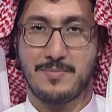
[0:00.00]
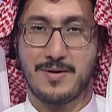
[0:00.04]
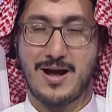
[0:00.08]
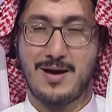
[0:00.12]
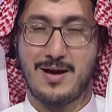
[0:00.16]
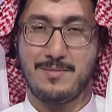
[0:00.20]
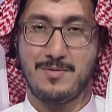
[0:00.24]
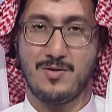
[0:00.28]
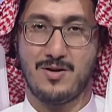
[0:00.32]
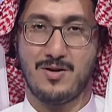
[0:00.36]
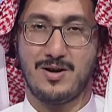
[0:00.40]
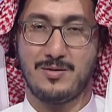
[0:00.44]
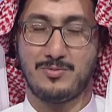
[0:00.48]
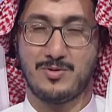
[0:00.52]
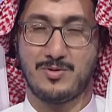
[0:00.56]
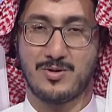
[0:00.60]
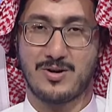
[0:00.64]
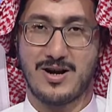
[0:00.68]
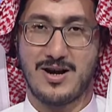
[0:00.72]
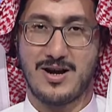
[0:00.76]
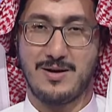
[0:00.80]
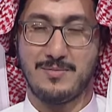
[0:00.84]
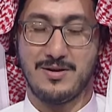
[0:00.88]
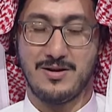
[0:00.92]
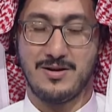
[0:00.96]
برامي ولا بدون
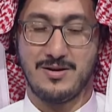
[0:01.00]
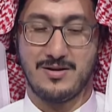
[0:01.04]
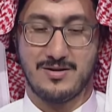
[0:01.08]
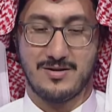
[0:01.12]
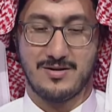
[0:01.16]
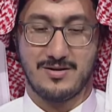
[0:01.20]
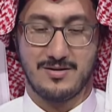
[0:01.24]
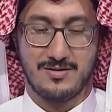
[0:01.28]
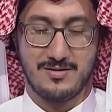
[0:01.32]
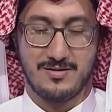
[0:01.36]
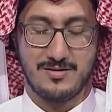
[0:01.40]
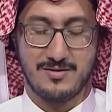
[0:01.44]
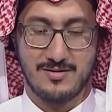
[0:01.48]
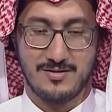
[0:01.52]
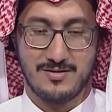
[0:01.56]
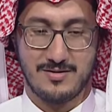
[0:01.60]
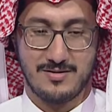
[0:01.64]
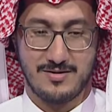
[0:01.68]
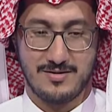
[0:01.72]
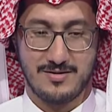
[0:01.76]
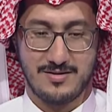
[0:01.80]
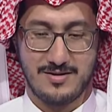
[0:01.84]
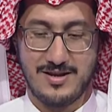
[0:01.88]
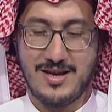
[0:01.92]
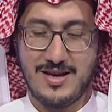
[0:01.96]
رامي؟ باذن
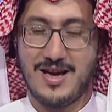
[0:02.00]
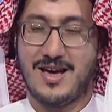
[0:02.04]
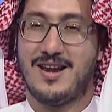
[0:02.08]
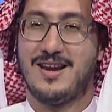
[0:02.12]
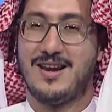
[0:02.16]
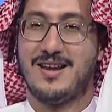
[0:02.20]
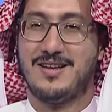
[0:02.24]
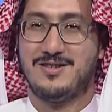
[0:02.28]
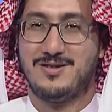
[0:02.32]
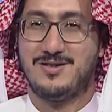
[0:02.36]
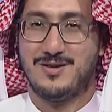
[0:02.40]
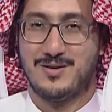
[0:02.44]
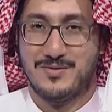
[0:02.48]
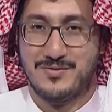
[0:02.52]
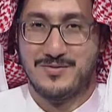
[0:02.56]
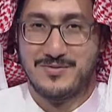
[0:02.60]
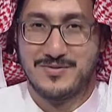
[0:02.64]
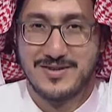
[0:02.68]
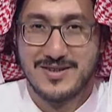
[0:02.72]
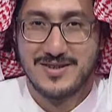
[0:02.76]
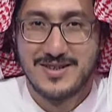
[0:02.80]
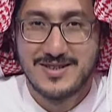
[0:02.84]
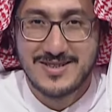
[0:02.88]
الله يلا نشوف